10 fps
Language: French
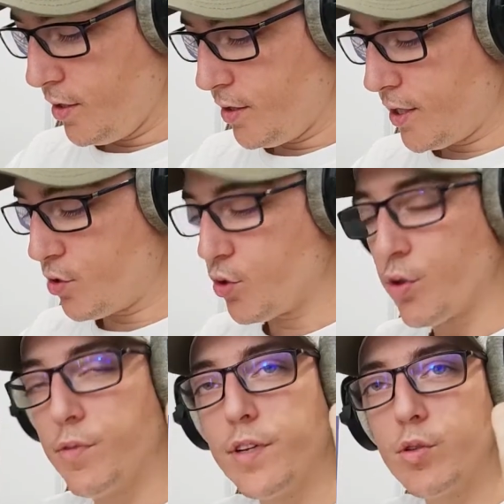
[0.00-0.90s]
C'est
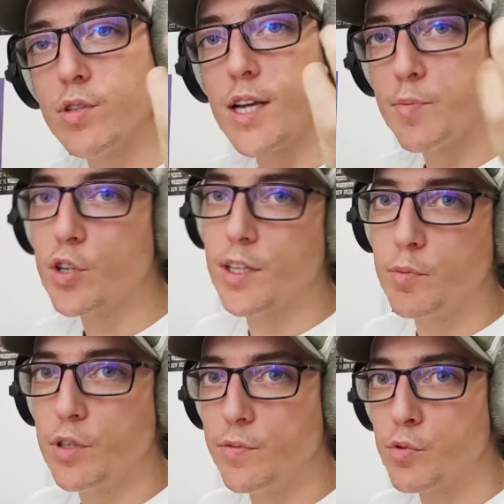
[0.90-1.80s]
sur le fait que ça apporte des
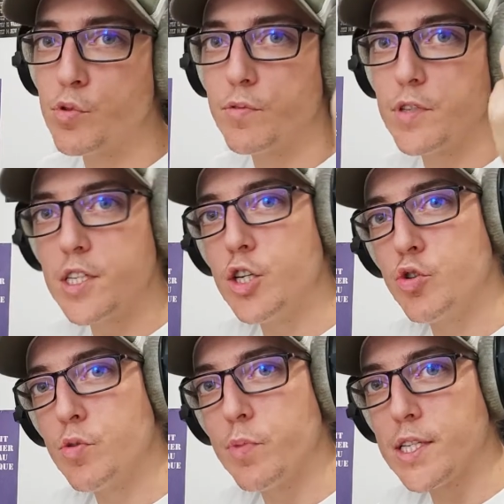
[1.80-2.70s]
bonnes fonctions physiques,
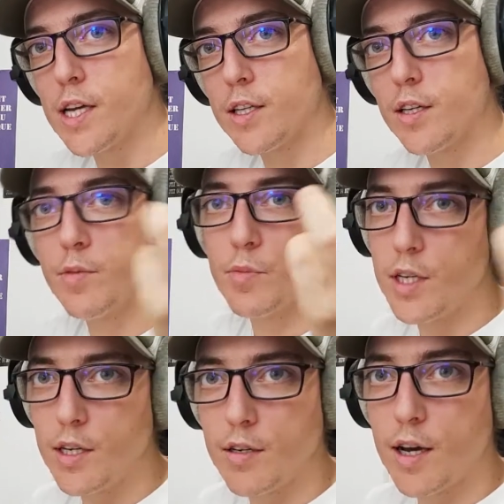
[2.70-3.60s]
je suis pas certain,
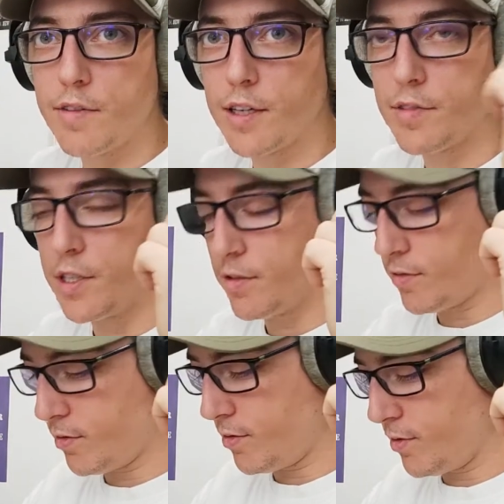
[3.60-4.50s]
mais euh, à vérifier.
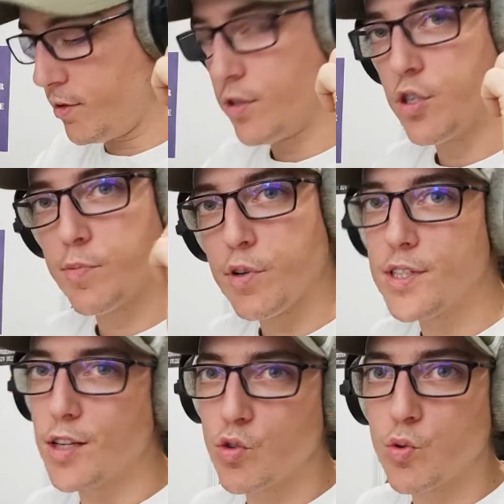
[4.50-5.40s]
Je pense
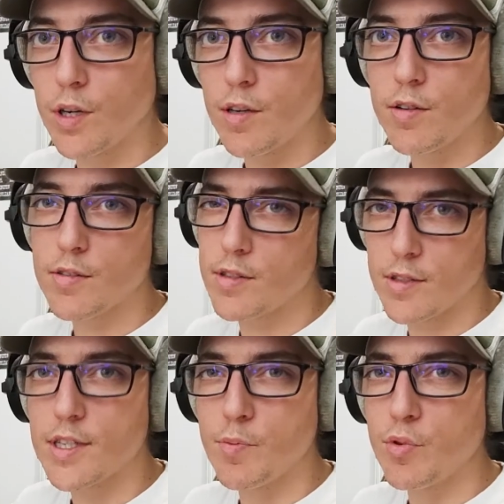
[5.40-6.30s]
qu'être souriant,
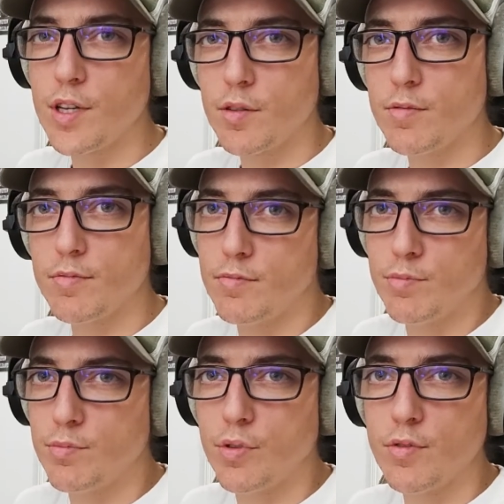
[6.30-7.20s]
ça peut être
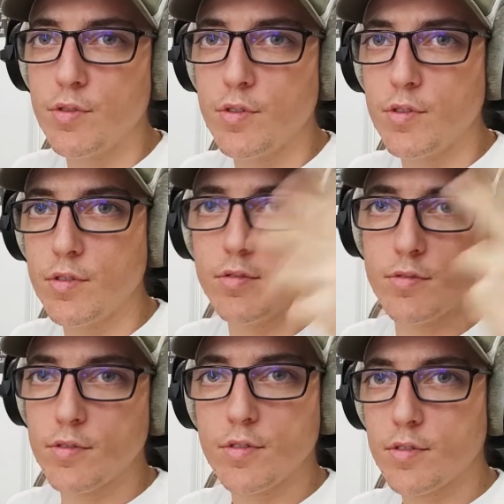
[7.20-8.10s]
bon euh,
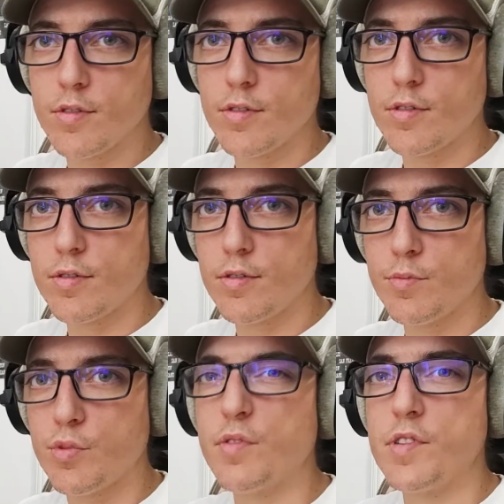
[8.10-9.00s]

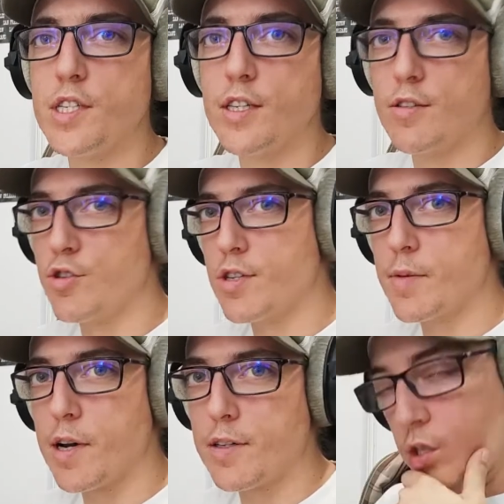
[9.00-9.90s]
pour le physique, je
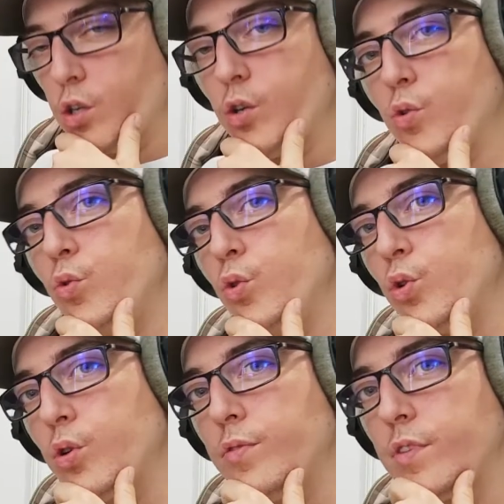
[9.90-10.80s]
sais pas. Une
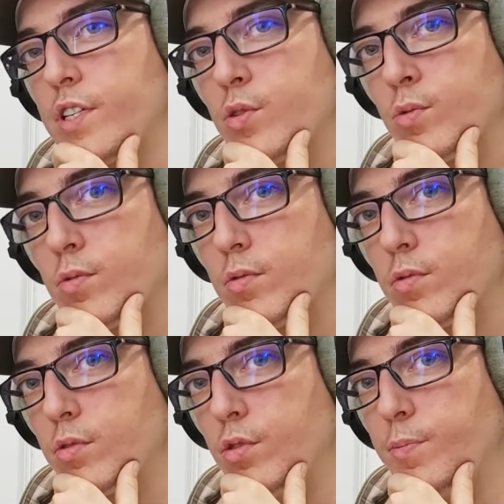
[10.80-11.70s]
autre façon
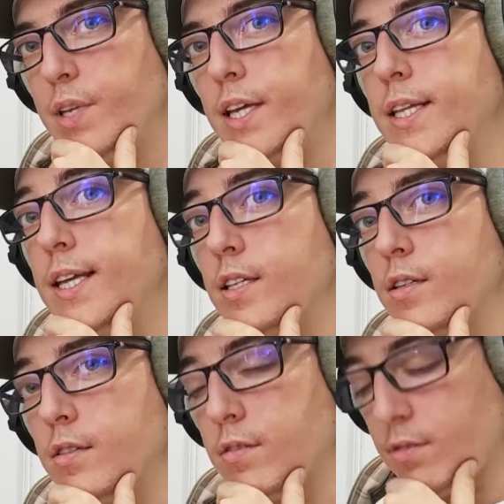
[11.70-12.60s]
de bien-être